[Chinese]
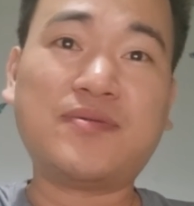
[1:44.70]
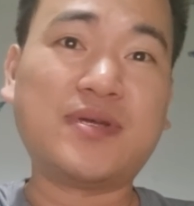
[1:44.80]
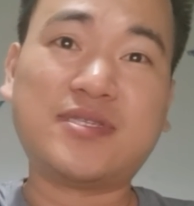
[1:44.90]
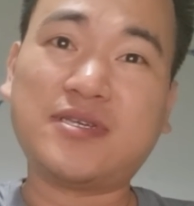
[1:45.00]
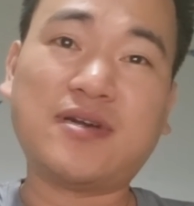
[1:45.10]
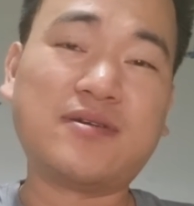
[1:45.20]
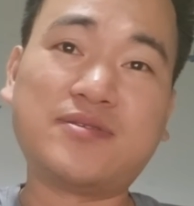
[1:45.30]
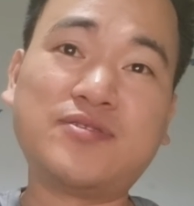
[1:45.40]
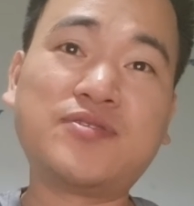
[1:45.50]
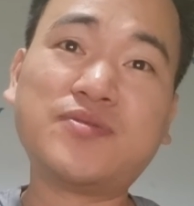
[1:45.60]
我操，
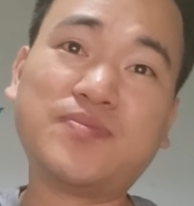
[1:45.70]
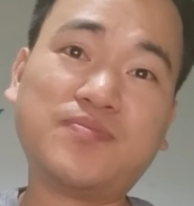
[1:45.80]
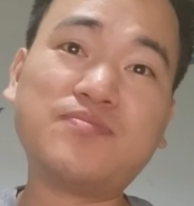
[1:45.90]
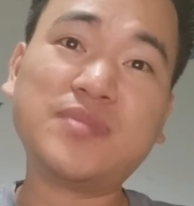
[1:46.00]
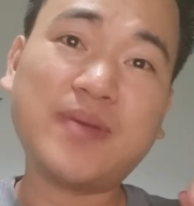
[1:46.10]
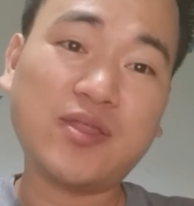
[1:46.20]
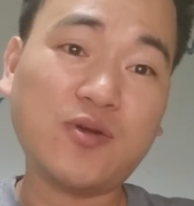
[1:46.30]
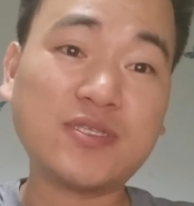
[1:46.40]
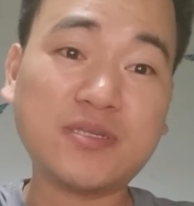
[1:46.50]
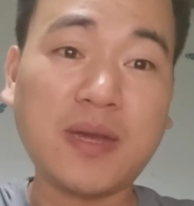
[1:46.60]
就就一百
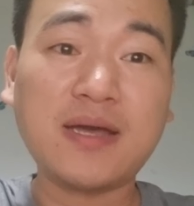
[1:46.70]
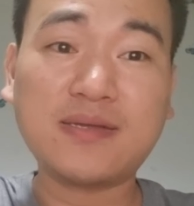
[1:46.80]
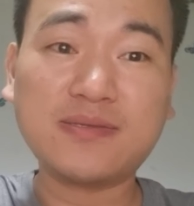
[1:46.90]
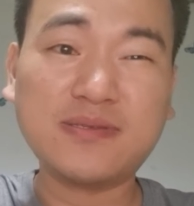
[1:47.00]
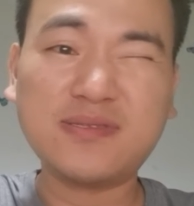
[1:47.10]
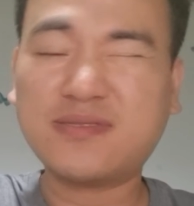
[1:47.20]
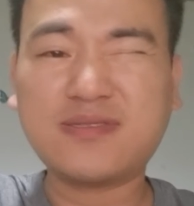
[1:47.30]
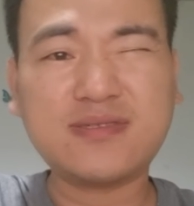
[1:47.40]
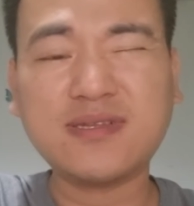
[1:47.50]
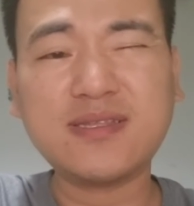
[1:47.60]
多个字嘛，你
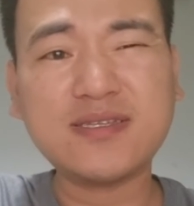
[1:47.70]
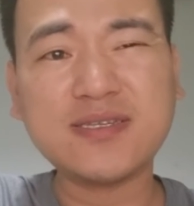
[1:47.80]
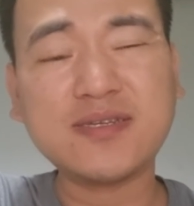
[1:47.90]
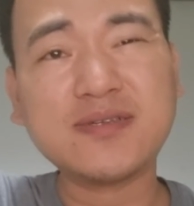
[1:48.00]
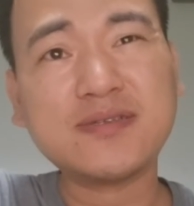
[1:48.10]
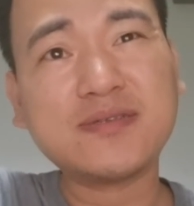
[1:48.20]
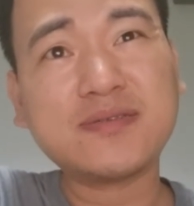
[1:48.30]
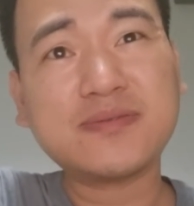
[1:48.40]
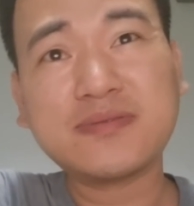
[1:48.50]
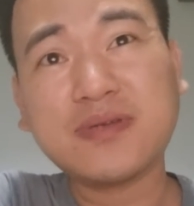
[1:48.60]
真的是
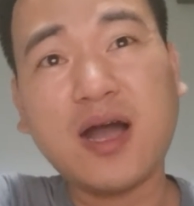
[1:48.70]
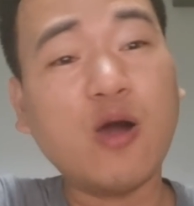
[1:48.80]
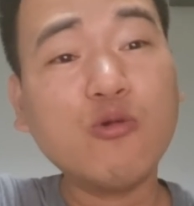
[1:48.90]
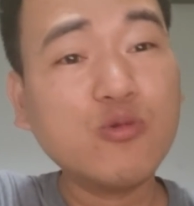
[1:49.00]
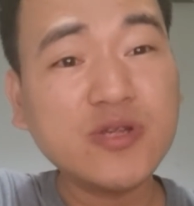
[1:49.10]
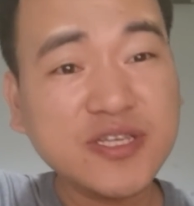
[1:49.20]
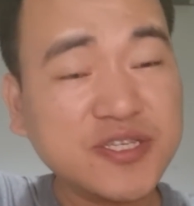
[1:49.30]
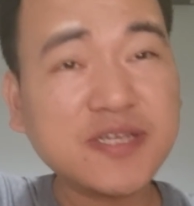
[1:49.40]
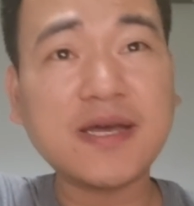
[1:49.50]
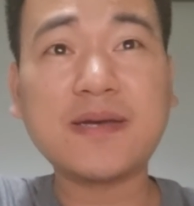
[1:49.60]
毫无人
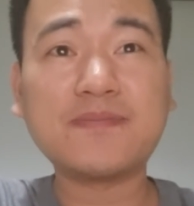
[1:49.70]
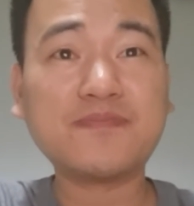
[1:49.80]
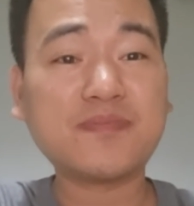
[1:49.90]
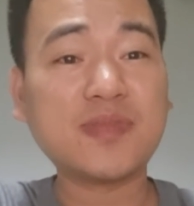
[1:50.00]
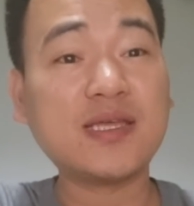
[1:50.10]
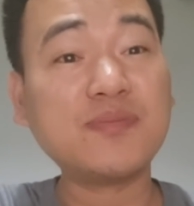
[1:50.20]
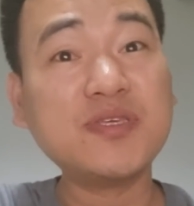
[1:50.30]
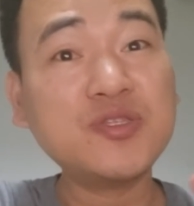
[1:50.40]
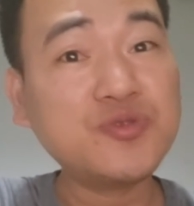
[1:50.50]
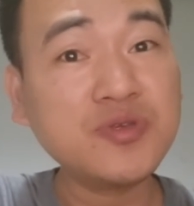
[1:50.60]
性啊！咱们
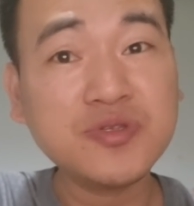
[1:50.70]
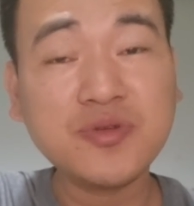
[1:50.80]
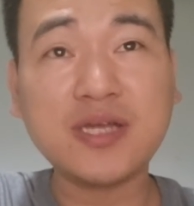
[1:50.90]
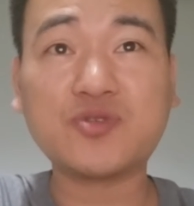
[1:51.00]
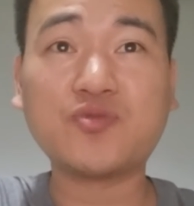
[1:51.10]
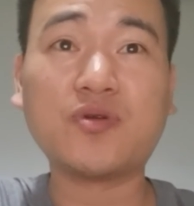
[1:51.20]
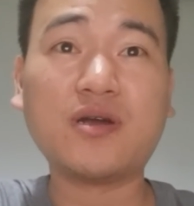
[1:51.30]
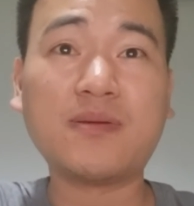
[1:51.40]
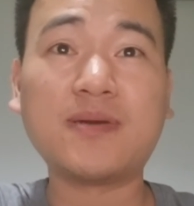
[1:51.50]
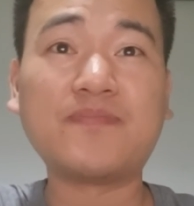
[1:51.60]
一句一句来说，
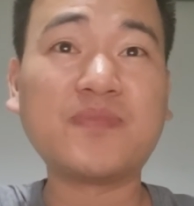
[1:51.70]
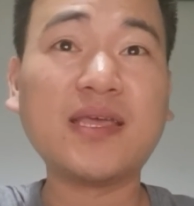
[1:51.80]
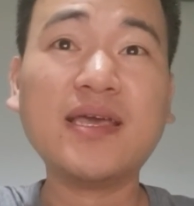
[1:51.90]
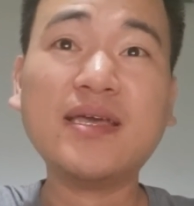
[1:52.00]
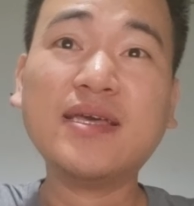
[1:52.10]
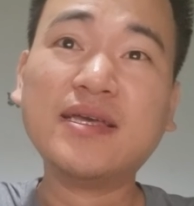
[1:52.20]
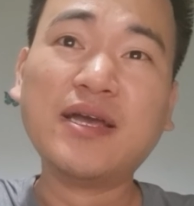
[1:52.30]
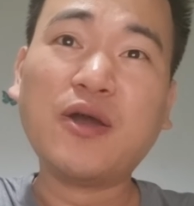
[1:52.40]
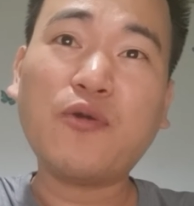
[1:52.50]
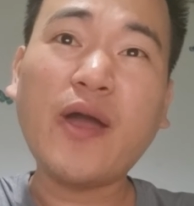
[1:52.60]
好吧。
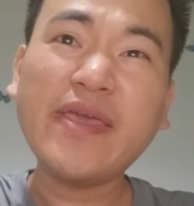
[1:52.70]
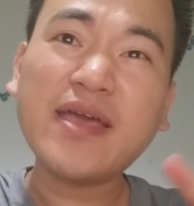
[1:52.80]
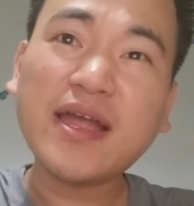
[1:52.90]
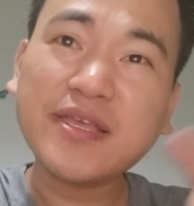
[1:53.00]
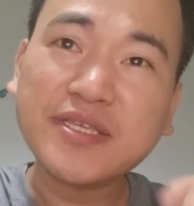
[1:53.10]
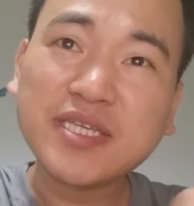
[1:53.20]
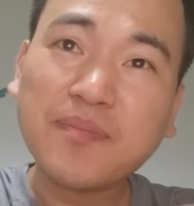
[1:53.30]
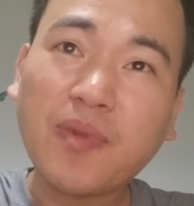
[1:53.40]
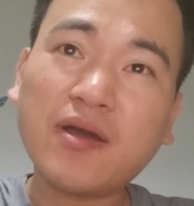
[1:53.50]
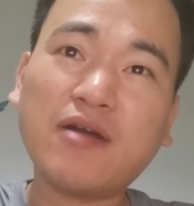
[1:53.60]
欢迎二一届
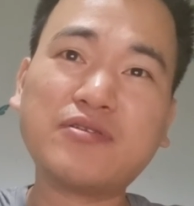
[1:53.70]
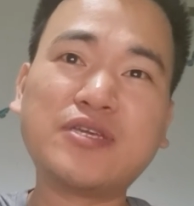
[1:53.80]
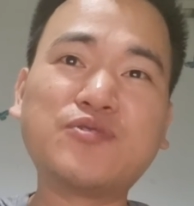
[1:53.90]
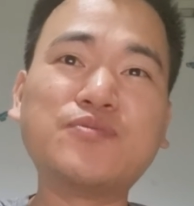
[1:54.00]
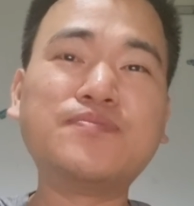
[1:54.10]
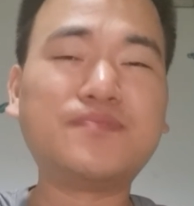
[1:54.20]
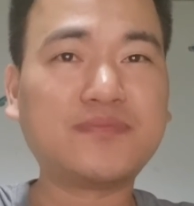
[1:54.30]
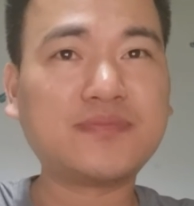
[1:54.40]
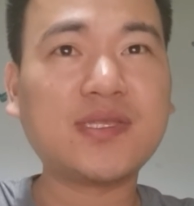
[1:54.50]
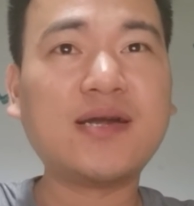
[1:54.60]
报考宁工。
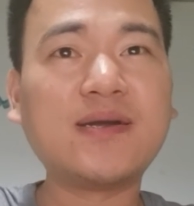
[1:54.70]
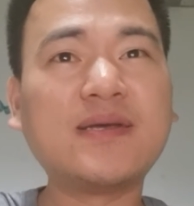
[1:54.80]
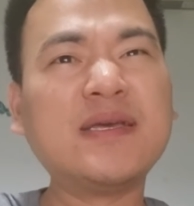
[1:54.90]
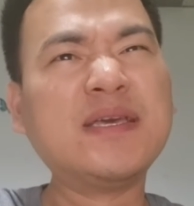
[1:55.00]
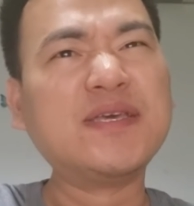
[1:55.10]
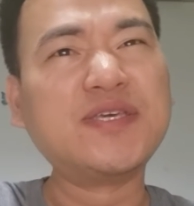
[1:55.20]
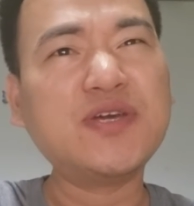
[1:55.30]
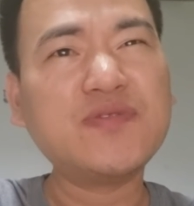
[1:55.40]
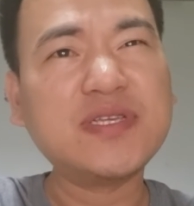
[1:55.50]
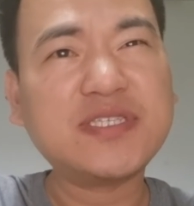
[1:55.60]
啊，
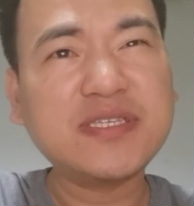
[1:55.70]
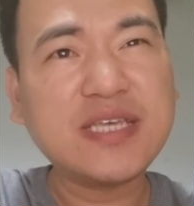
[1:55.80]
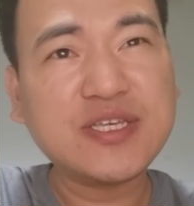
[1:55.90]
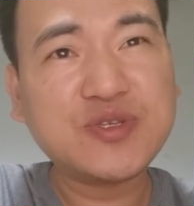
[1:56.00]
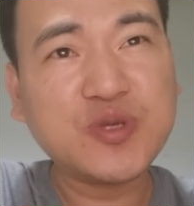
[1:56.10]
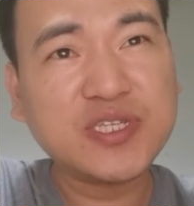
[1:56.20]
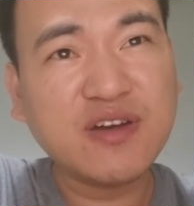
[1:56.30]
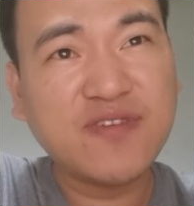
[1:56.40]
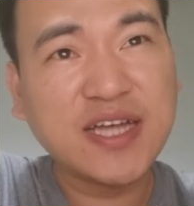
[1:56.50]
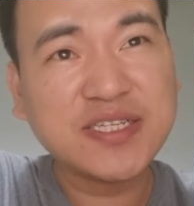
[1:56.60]
因为今年学
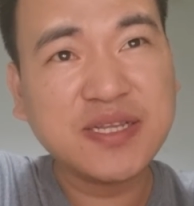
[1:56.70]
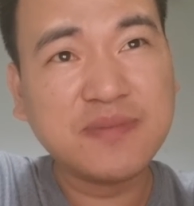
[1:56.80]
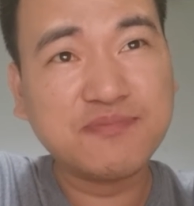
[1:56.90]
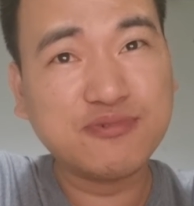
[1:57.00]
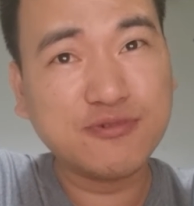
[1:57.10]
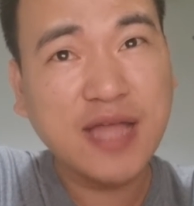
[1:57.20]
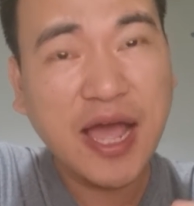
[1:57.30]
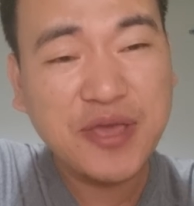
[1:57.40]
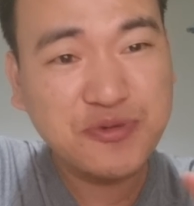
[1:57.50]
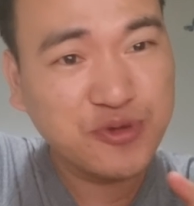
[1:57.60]
校发生了不
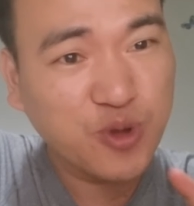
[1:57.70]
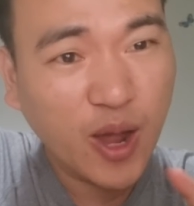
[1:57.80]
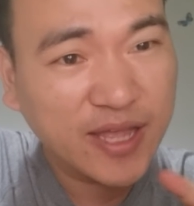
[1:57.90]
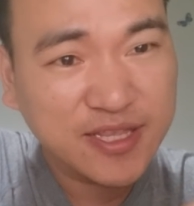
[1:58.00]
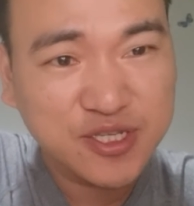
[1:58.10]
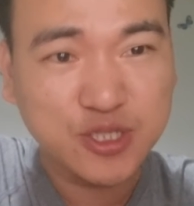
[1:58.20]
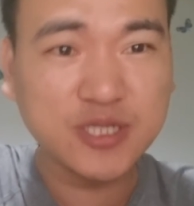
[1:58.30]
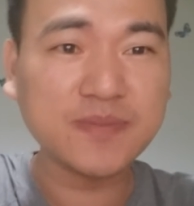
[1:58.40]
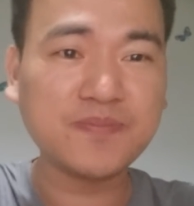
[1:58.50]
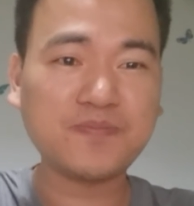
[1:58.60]
太愉快的事
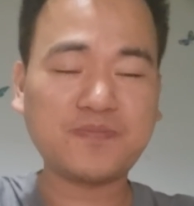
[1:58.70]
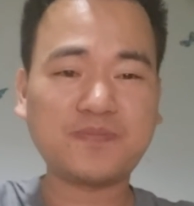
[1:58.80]
情，